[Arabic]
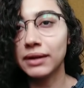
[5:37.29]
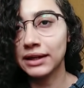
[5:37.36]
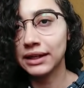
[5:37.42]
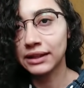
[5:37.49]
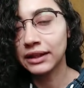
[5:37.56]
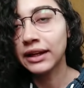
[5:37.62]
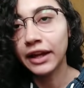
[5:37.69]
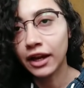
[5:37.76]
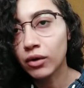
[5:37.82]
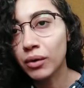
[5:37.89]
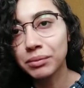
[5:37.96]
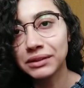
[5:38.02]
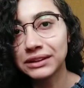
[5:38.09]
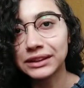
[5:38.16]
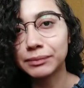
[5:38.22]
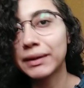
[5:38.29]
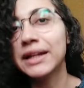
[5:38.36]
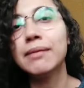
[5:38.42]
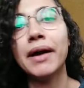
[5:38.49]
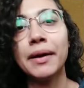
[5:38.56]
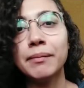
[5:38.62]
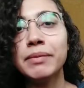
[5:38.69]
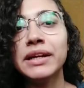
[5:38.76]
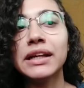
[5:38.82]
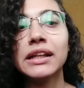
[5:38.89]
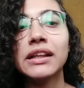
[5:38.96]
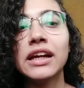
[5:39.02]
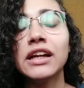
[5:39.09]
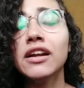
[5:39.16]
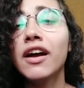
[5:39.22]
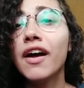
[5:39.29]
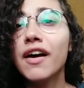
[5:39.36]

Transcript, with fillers: الاثنين حلوه بالنسبه لي بحب الاثنين